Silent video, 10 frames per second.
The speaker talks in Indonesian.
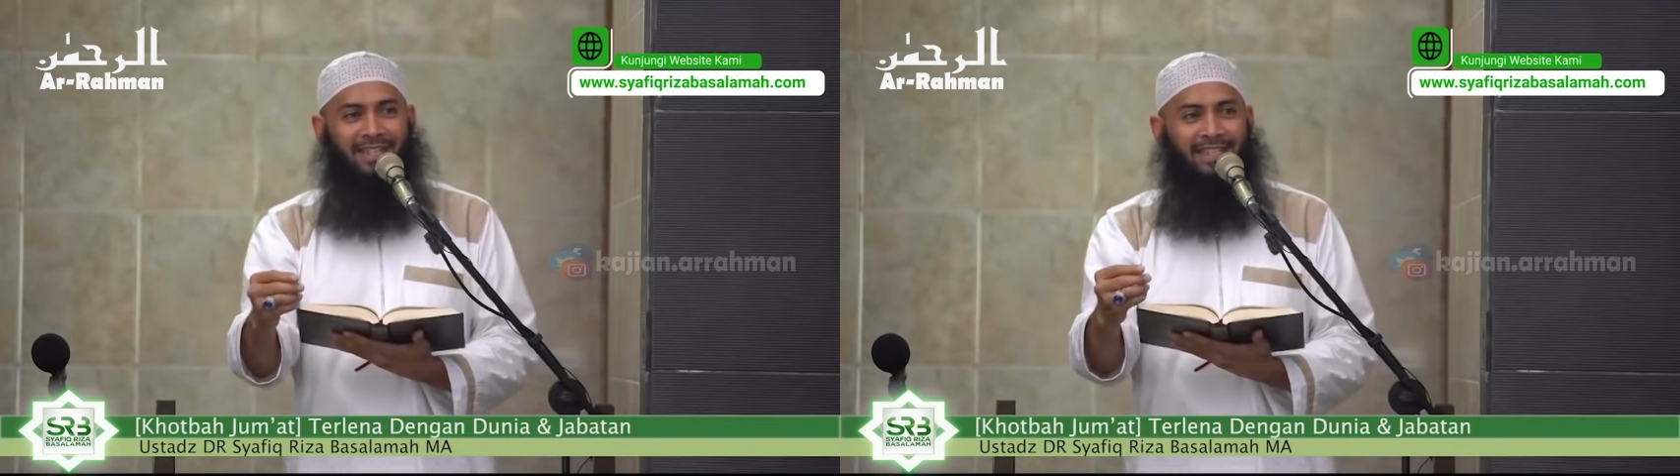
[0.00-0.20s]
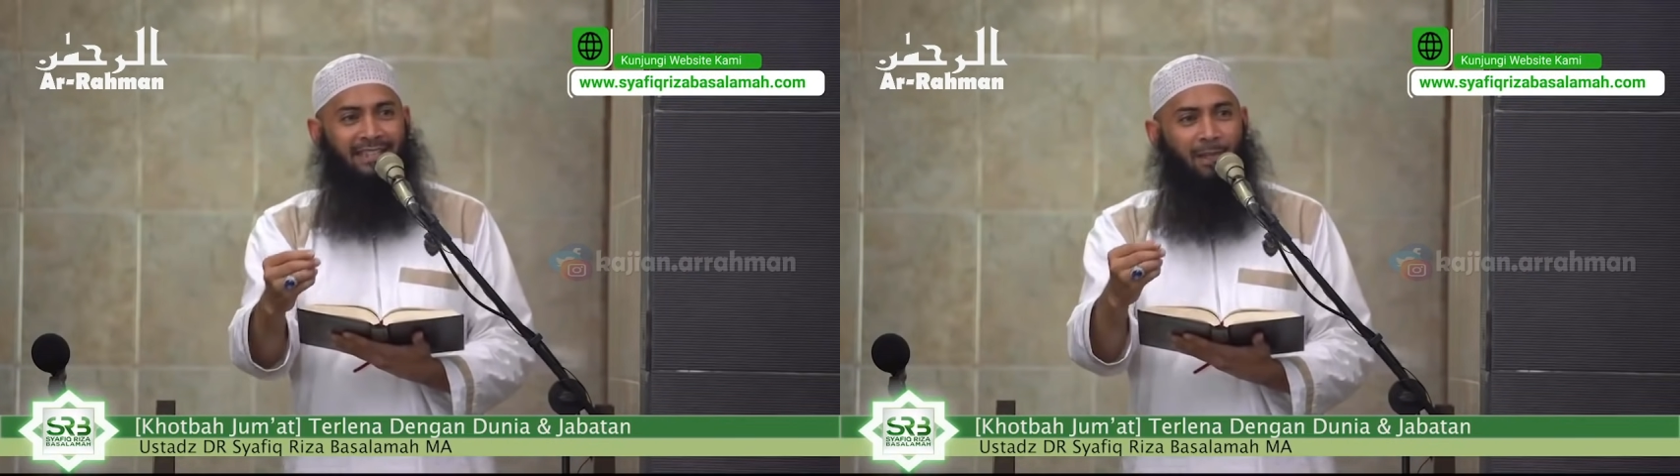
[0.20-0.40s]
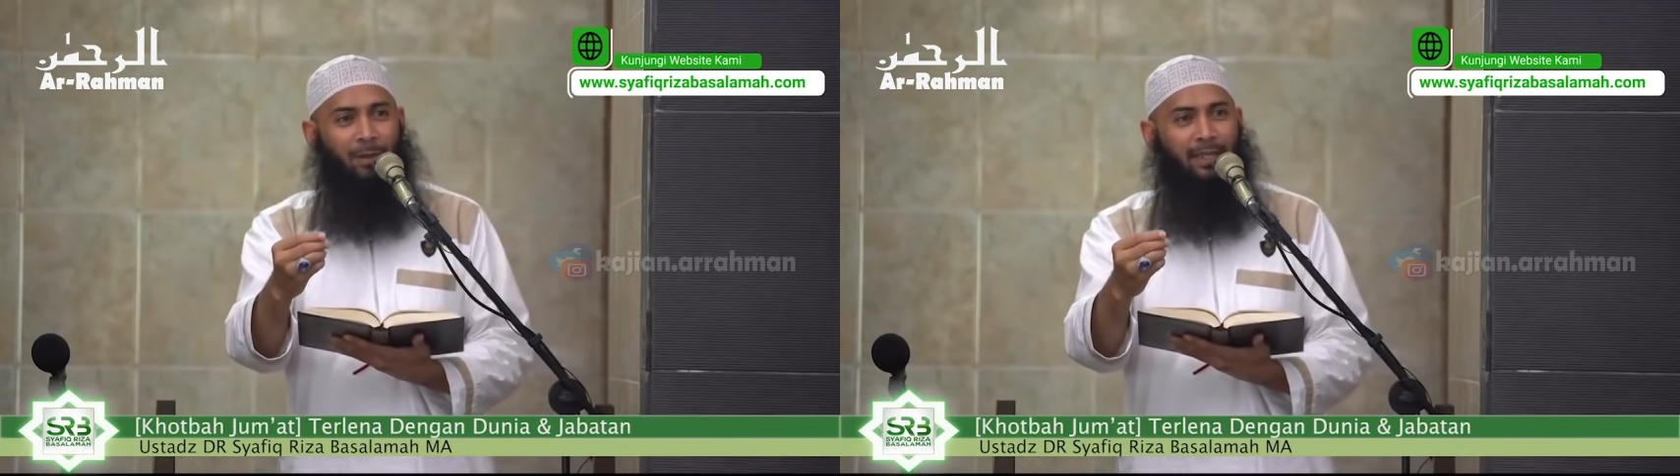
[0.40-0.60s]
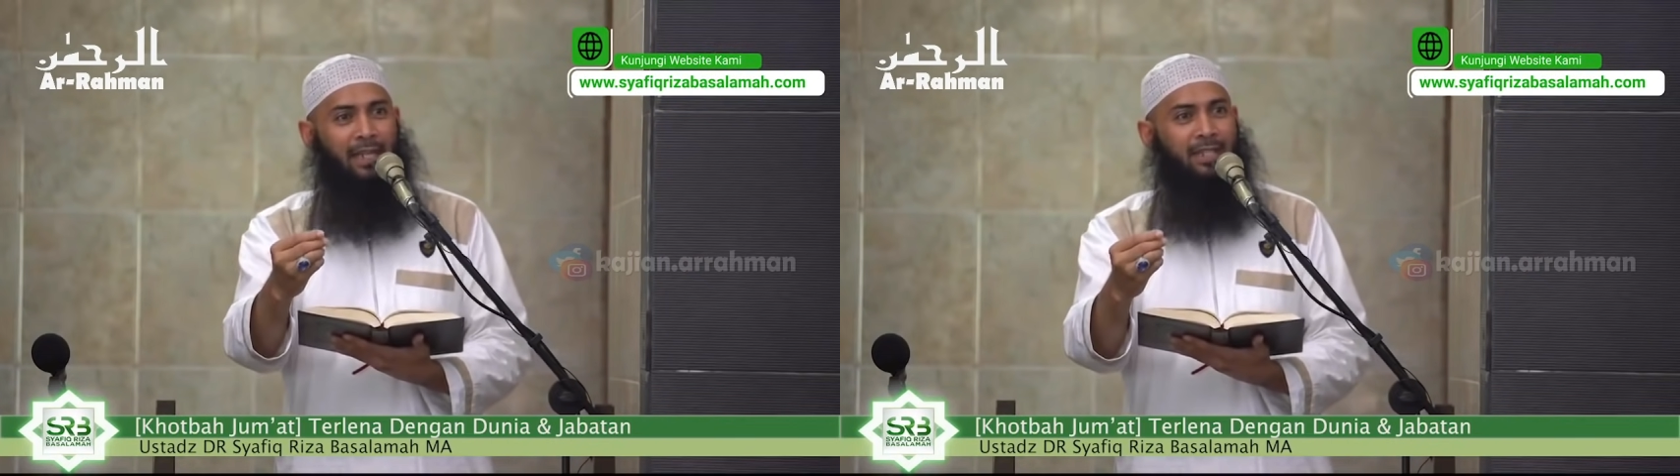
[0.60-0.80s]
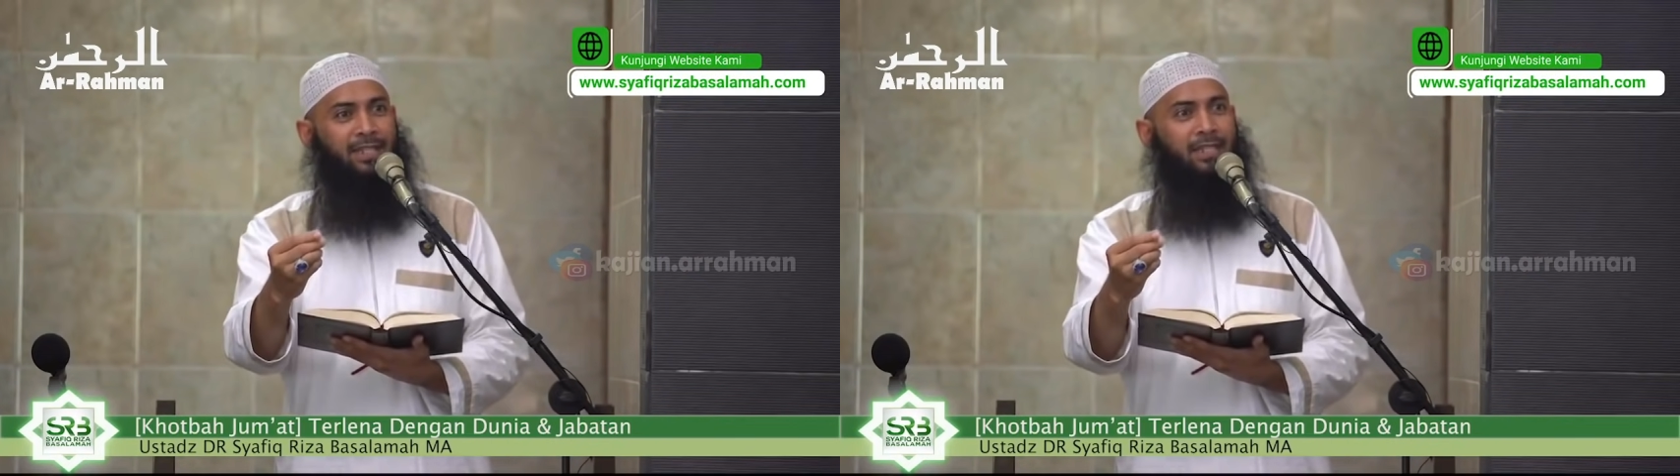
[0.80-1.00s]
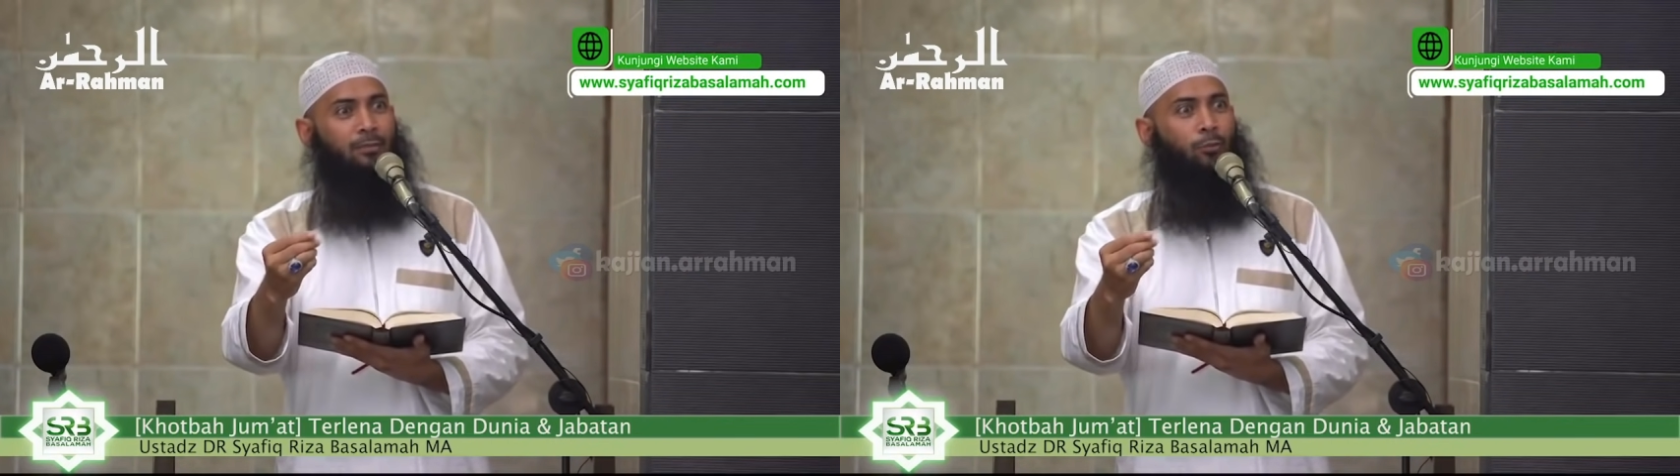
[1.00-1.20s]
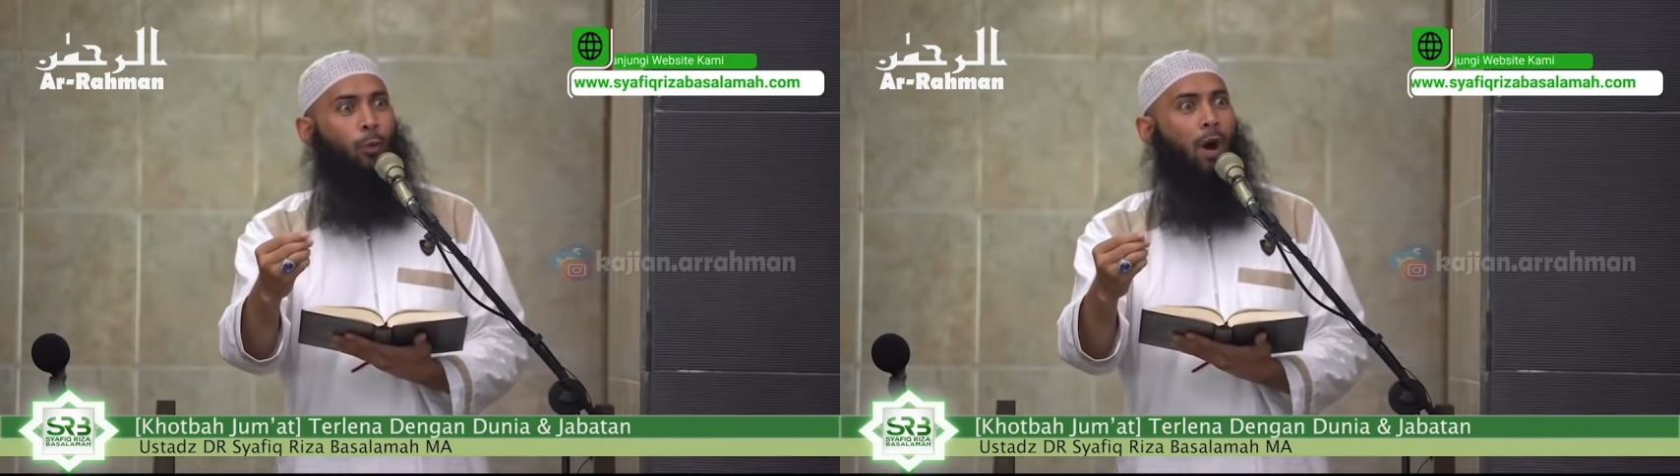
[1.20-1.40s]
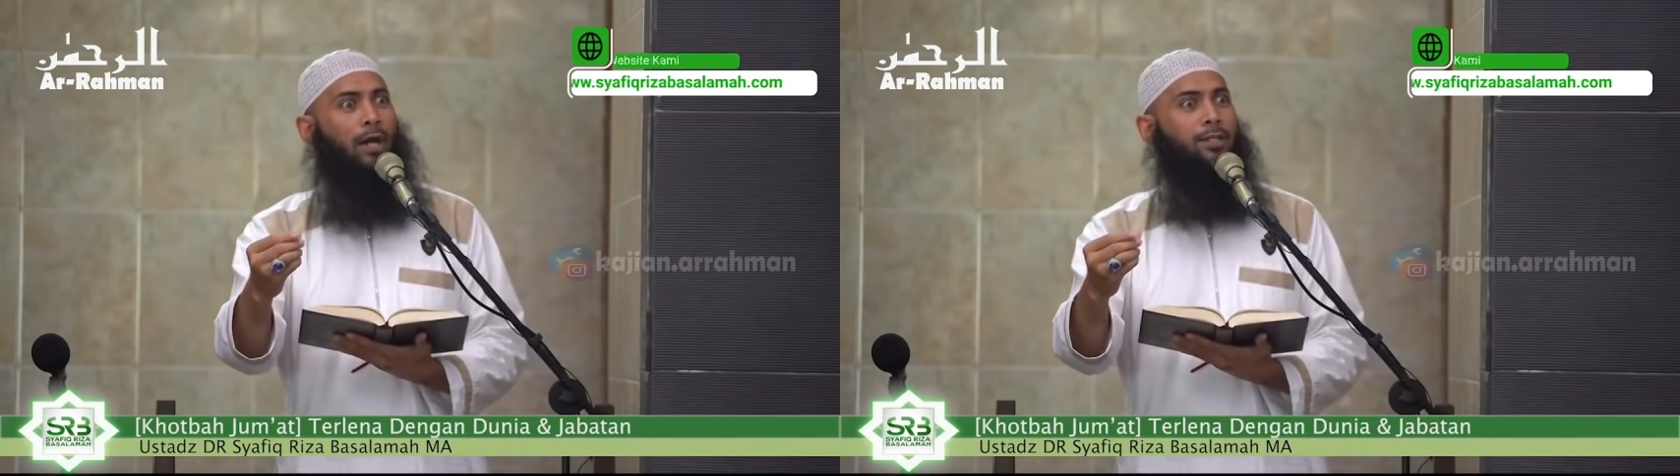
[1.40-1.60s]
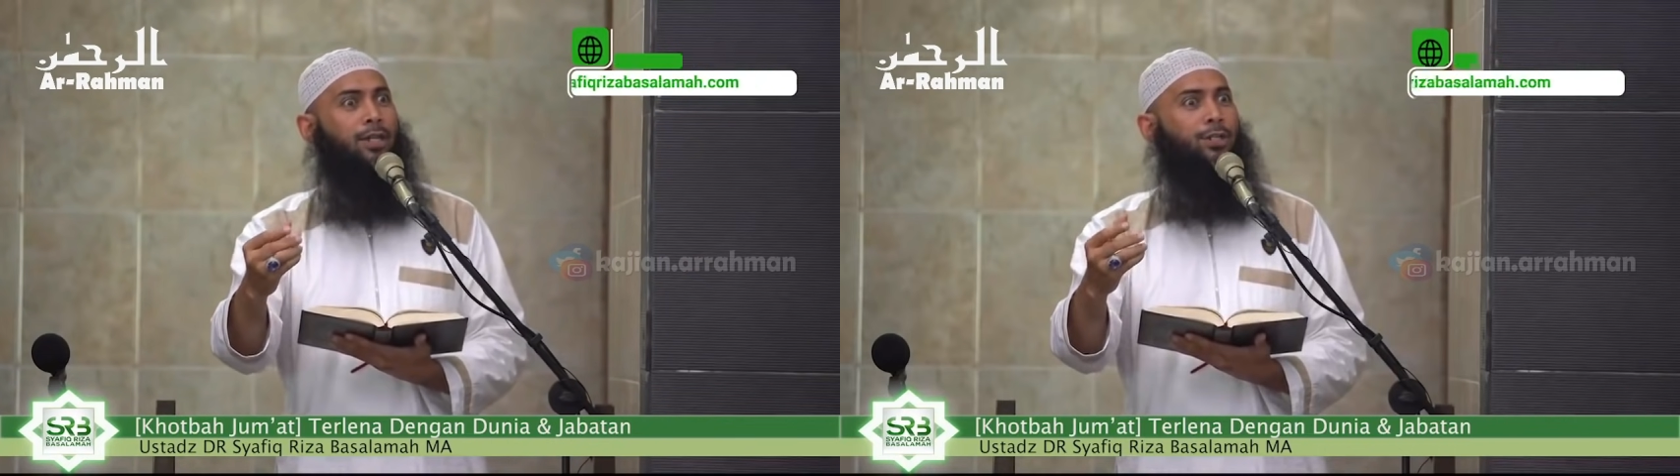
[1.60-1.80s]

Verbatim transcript: kita melihat semuanya